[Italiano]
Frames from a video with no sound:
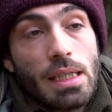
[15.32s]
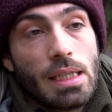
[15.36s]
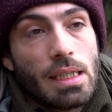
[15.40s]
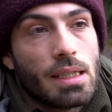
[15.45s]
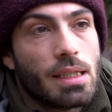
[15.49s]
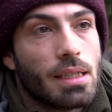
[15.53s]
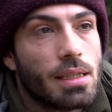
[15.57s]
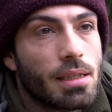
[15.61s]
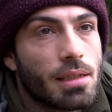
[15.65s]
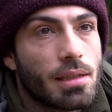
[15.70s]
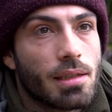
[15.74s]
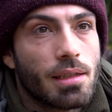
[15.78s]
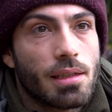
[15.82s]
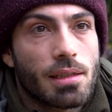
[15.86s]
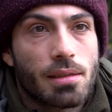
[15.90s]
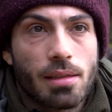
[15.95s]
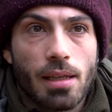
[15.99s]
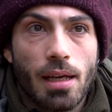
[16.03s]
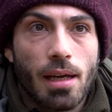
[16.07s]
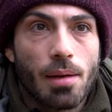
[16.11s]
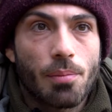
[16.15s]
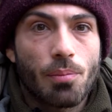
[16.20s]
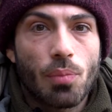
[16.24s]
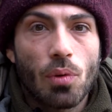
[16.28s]
eh, il
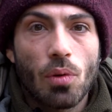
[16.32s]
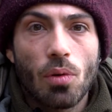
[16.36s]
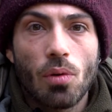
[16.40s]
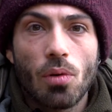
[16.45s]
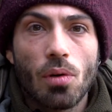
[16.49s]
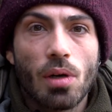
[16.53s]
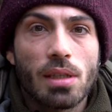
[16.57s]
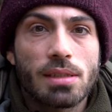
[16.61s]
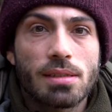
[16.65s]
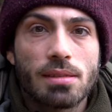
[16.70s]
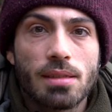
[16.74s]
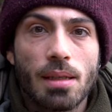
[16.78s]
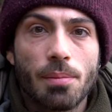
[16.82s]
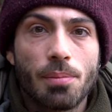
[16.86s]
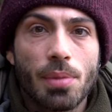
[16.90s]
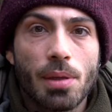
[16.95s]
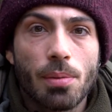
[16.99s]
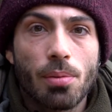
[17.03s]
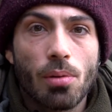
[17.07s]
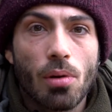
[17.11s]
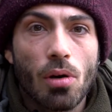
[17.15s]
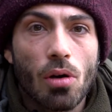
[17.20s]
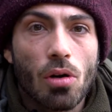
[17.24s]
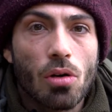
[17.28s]
tempo è sempre
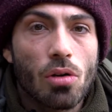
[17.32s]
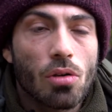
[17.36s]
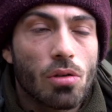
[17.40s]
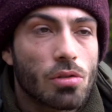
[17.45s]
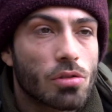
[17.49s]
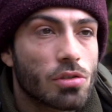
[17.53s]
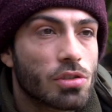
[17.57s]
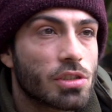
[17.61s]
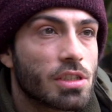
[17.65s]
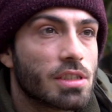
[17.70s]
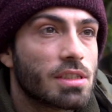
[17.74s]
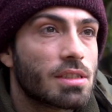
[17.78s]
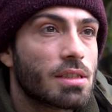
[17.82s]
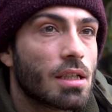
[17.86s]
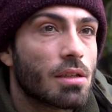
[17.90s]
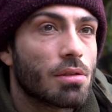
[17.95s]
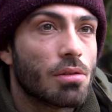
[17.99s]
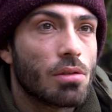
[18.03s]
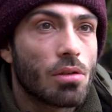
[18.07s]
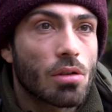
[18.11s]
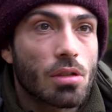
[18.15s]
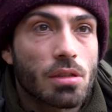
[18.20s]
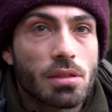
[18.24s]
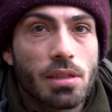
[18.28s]
poco, c'è stato
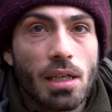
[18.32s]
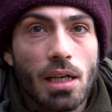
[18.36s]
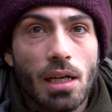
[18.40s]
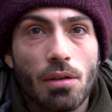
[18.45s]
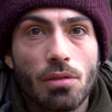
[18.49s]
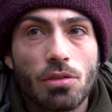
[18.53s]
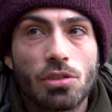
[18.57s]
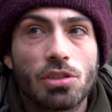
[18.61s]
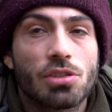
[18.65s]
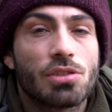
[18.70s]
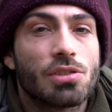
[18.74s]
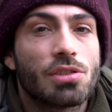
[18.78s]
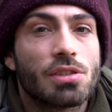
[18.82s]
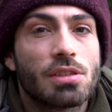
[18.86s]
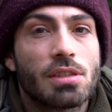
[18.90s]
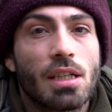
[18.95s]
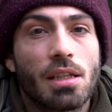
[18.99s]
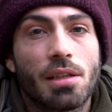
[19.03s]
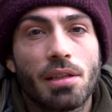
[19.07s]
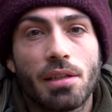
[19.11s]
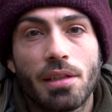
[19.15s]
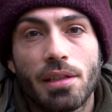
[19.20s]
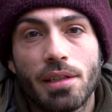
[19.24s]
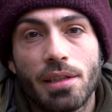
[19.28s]
il lockdown, ci sono
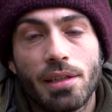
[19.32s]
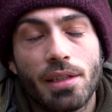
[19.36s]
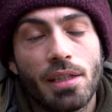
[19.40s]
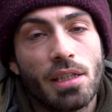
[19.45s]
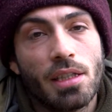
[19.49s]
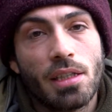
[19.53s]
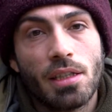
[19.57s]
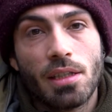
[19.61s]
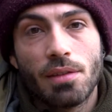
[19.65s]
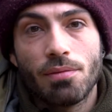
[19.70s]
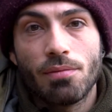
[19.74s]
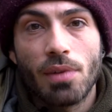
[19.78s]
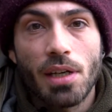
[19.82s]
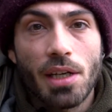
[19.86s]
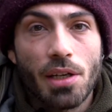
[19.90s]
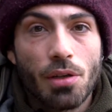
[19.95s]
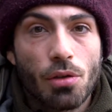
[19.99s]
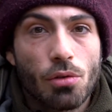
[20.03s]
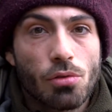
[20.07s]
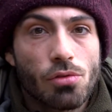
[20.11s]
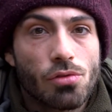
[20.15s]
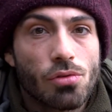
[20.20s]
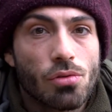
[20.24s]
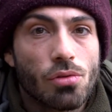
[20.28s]
state varie
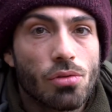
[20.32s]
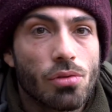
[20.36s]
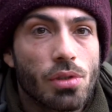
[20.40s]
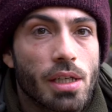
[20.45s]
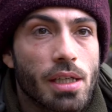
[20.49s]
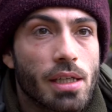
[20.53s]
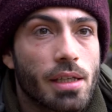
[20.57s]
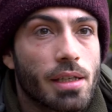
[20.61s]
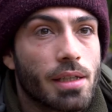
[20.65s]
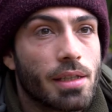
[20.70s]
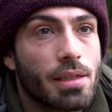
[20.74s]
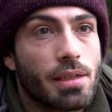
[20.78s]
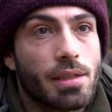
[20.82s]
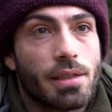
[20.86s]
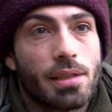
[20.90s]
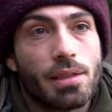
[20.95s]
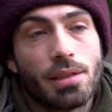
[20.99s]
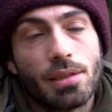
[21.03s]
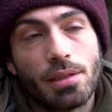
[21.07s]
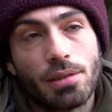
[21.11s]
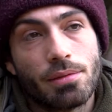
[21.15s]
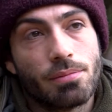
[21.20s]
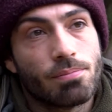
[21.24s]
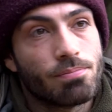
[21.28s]
chiusure
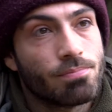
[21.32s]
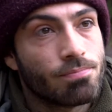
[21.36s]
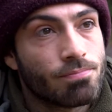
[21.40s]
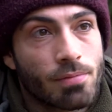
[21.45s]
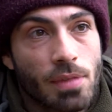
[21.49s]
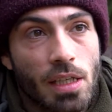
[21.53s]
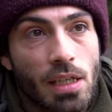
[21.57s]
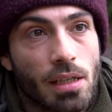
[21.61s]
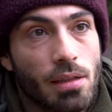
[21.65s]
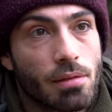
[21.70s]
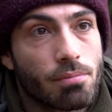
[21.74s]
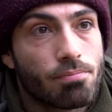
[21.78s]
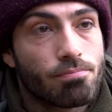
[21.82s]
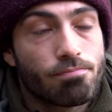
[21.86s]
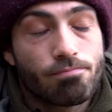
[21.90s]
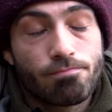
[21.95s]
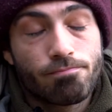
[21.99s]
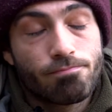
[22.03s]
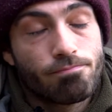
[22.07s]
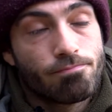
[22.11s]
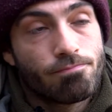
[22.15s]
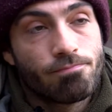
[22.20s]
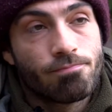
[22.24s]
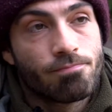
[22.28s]
eh, e, e
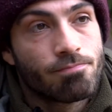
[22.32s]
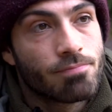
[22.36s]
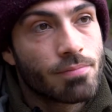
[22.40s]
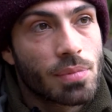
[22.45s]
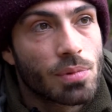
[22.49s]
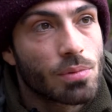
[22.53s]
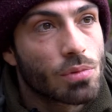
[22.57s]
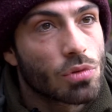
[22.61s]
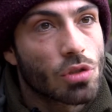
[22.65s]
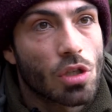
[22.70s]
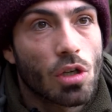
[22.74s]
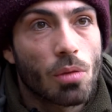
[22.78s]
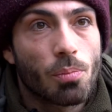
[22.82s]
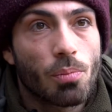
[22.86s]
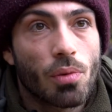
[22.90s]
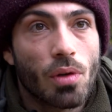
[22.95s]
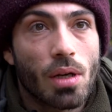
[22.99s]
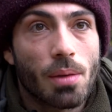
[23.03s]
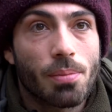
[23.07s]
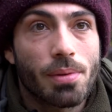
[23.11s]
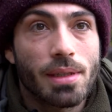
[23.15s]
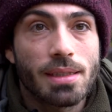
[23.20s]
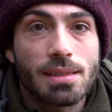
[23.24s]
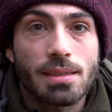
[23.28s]
purtroppo
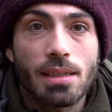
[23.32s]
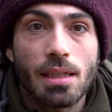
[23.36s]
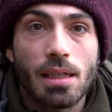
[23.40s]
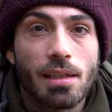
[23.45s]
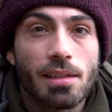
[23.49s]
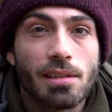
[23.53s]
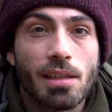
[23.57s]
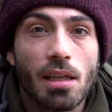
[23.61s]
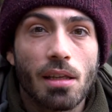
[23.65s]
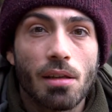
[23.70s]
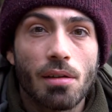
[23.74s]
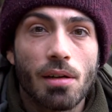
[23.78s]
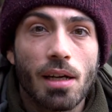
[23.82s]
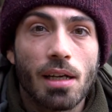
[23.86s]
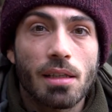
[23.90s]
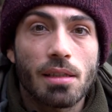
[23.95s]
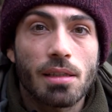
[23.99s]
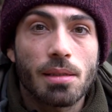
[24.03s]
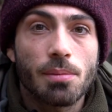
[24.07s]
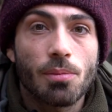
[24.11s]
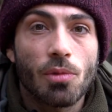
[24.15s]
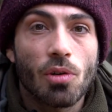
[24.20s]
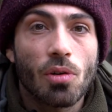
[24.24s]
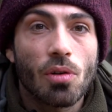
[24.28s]
la pesca è andata un
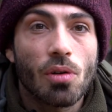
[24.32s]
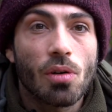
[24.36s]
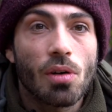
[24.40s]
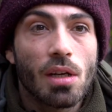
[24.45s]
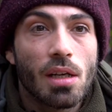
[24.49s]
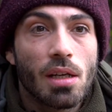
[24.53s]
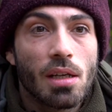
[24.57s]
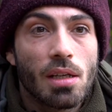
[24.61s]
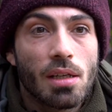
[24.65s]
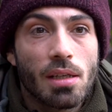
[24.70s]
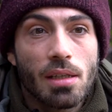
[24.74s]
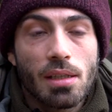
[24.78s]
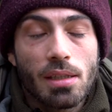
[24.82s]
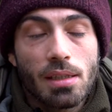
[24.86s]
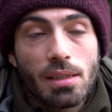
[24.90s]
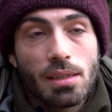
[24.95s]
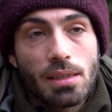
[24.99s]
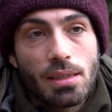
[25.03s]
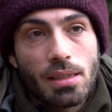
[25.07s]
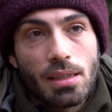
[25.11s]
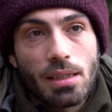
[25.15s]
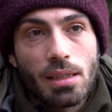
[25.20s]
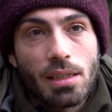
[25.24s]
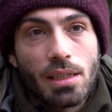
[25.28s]
attimo
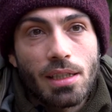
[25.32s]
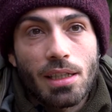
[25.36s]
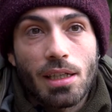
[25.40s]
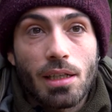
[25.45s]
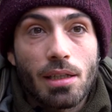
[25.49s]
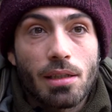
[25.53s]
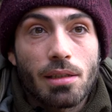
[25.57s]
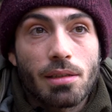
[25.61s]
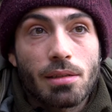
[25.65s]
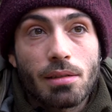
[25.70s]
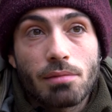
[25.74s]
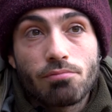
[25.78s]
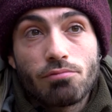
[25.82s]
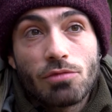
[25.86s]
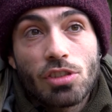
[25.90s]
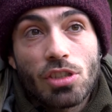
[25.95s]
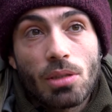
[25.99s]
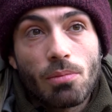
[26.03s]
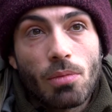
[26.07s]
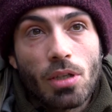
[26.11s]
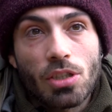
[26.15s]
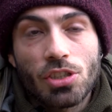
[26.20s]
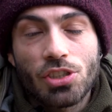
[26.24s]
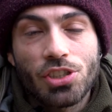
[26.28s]
a, eh,
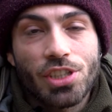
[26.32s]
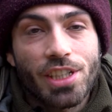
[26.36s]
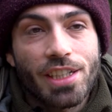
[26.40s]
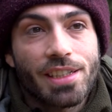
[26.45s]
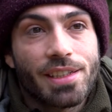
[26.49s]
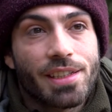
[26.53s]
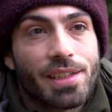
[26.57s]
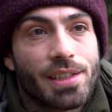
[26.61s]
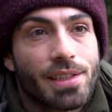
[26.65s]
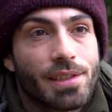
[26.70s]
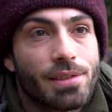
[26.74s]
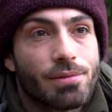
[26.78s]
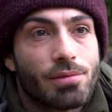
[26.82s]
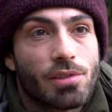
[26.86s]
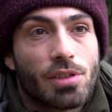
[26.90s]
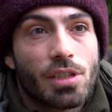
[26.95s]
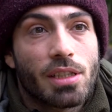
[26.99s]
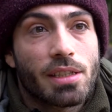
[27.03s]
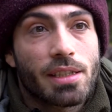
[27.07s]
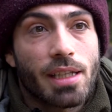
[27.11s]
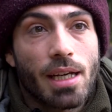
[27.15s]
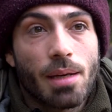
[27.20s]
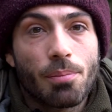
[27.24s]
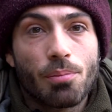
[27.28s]
diciamo a scendere,
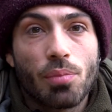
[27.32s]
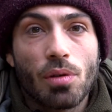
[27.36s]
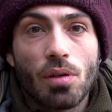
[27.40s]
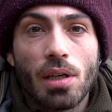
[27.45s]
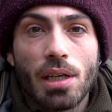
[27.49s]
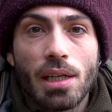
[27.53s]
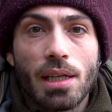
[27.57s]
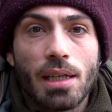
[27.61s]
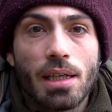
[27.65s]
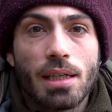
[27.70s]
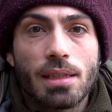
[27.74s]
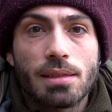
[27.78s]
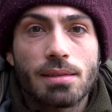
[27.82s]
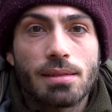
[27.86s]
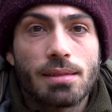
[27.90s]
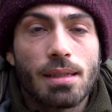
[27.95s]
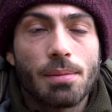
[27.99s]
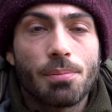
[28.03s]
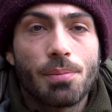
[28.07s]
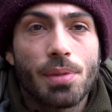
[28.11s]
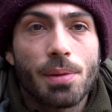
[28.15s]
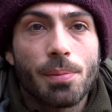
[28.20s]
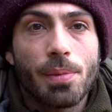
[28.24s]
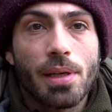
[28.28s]
il tempo è
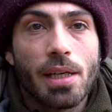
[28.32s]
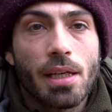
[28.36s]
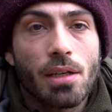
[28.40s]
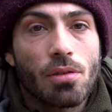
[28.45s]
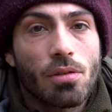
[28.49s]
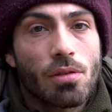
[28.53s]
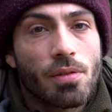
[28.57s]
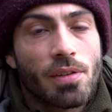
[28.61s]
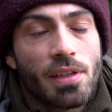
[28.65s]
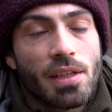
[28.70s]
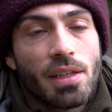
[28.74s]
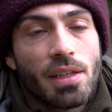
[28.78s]
sempre meno